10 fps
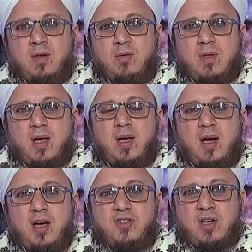وذكر
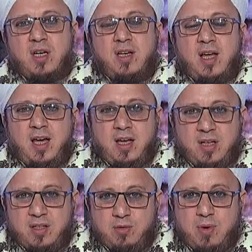عشرات
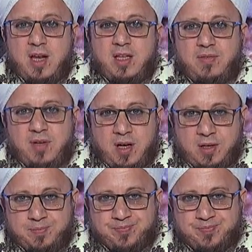الأحاديث الواردة فيها